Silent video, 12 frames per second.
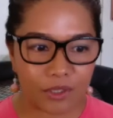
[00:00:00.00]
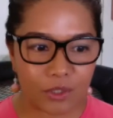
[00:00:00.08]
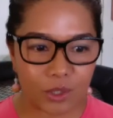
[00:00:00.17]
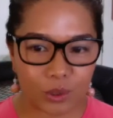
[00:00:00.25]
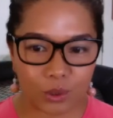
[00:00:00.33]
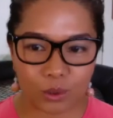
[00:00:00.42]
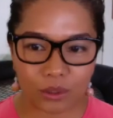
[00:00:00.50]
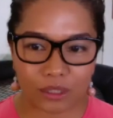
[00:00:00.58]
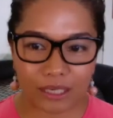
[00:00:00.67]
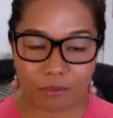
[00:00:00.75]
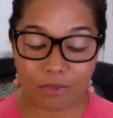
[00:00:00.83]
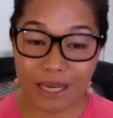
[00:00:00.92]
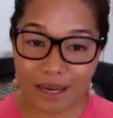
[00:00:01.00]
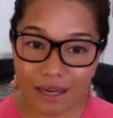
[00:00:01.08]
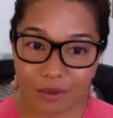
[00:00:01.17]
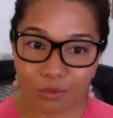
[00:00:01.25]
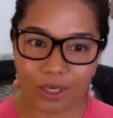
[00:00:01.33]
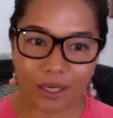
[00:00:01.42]
So,
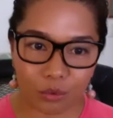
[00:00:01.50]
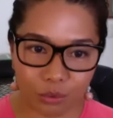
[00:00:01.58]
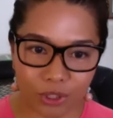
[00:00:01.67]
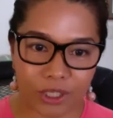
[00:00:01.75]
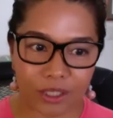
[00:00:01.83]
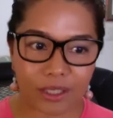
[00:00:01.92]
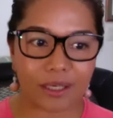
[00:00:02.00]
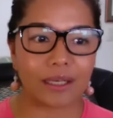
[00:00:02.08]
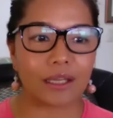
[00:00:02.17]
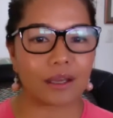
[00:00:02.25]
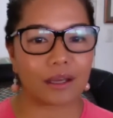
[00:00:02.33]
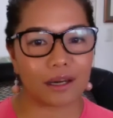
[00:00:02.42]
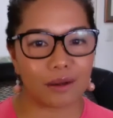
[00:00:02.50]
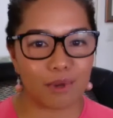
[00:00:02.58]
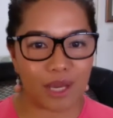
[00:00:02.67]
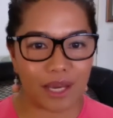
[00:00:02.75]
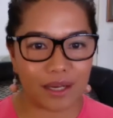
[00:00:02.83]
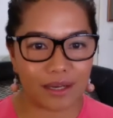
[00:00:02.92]
karamihan walang work,
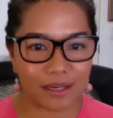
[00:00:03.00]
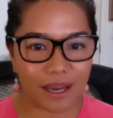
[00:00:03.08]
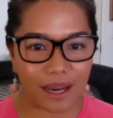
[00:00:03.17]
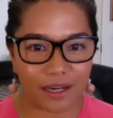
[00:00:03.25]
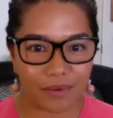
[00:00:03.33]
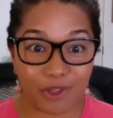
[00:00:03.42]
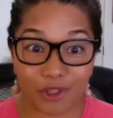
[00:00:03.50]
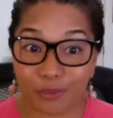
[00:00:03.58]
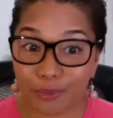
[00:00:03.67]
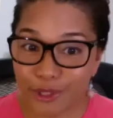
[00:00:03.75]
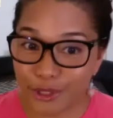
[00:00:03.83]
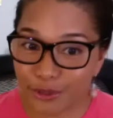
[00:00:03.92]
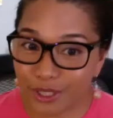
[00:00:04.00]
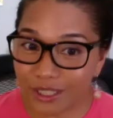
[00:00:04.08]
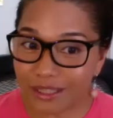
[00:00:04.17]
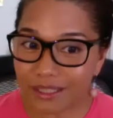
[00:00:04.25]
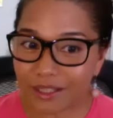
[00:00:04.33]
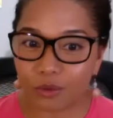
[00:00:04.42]
karamihan naghahanap ng
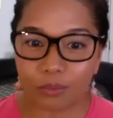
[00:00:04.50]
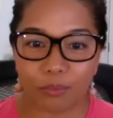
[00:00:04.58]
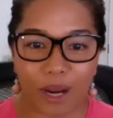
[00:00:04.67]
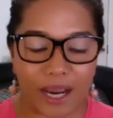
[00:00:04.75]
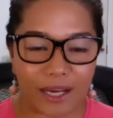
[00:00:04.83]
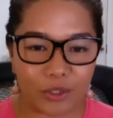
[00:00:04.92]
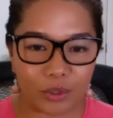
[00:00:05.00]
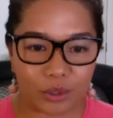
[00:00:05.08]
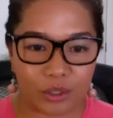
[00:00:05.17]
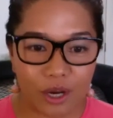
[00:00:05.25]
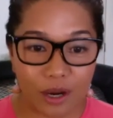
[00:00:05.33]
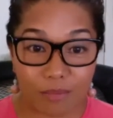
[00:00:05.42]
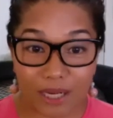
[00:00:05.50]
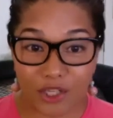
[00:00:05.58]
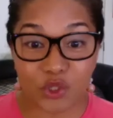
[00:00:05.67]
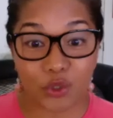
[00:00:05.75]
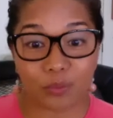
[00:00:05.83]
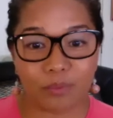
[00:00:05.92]
opportunity kung paano
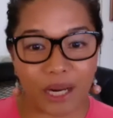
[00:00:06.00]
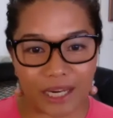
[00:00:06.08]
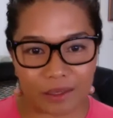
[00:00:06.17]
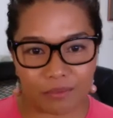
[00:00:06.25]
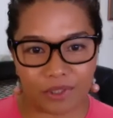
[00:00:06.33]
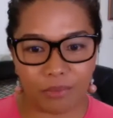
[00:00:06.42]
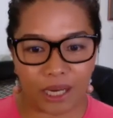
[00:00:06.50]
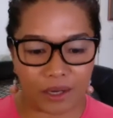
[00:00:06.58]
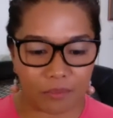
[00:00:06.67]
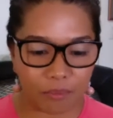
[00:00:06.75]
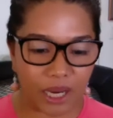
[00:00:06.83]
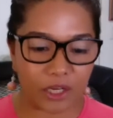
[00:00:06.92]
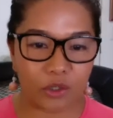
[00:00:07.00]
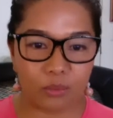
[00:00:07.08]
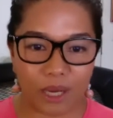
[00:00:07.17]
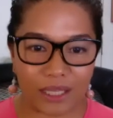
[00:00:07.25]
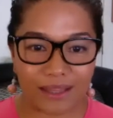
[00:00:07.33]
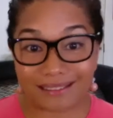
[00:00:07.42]
makasurvive, di ba? Paano
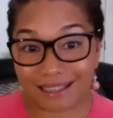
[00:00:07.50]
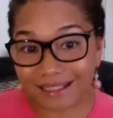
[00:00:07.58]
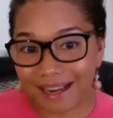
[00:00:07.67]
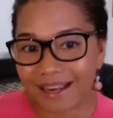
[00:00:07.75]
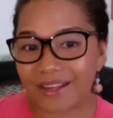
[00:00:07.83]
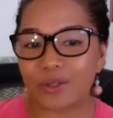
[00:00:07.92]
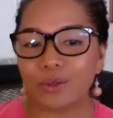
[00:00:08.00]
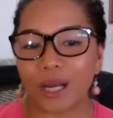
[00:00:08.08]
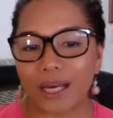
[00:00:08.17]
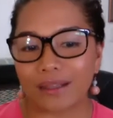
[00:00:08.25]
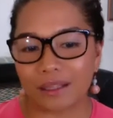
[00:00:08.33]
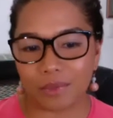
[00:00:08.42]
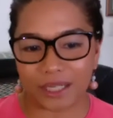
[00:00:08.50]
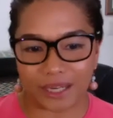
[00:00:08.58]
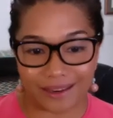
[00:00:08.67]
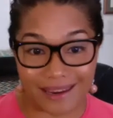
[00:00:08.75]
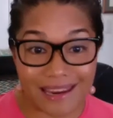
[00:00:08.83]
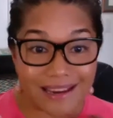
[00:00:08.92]
madagdagan yung ating
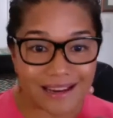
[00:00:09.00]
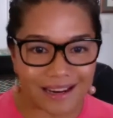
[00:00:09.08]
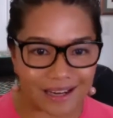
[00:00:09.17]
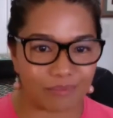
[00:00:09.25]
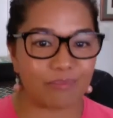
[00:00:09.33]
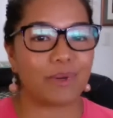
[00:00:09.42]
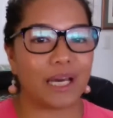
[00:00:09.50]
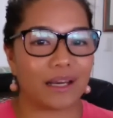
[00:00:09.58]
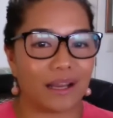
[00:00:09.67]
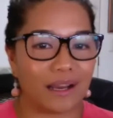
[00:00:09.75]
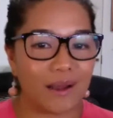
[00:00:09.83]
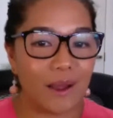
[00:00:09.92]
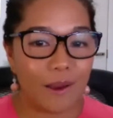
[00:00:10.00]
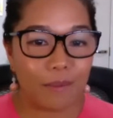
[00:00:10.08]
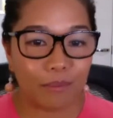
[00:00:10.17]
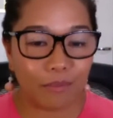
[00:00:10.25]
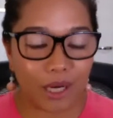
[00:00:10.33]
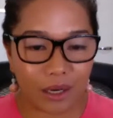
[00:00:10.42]
mga income para
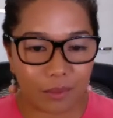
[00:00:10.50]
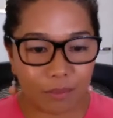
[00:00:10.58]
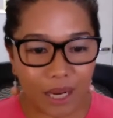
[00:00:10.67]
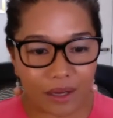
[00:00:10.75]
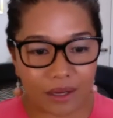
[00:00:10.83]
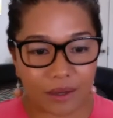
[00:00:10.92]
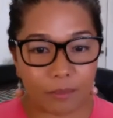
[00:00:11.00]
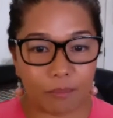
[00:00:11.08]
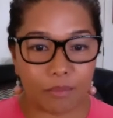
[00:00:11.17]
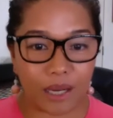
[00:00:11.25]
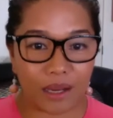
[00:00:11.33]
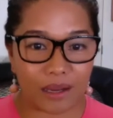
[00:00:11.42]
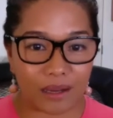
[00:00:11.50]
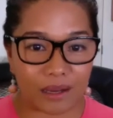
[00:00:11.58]
ma, ma, ma